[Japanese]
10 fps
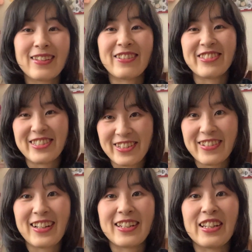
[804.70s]
ご視聴
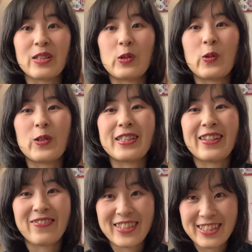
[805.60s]
ありがとうござ
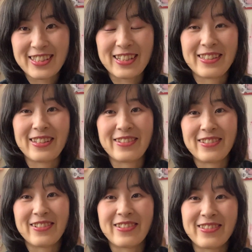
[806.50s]
いました。チャンネル
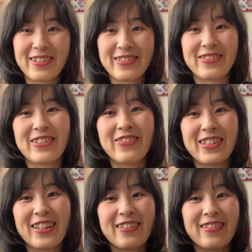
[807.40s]
登録と
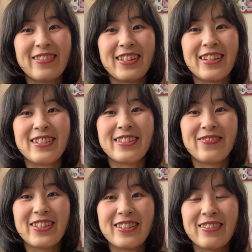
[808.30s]
グッドボタンお願いし
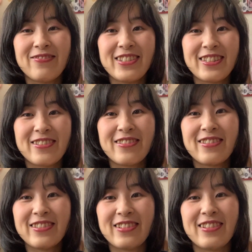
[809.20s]
ます。もしこ
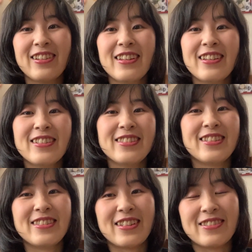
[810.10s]
この
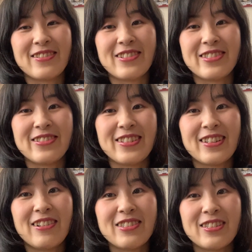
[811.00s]
神社の御朱印
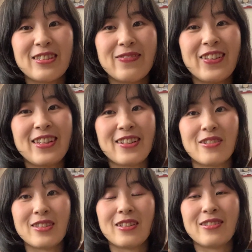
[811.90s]
がおすすめだ
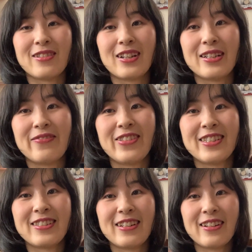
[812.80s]
よっていうのがありま
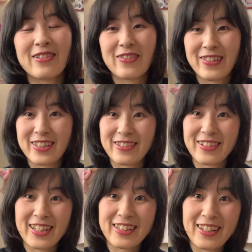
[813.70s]
したら
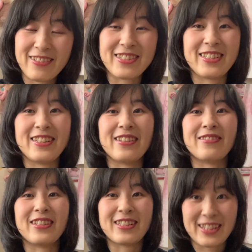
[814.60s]
コメント欄で教えて
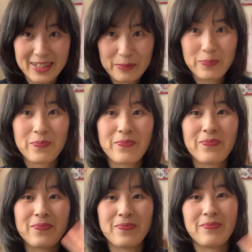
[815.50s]
ください。
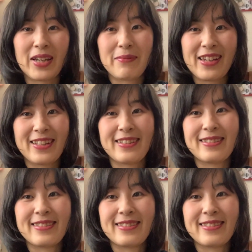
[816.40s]
バイバイ。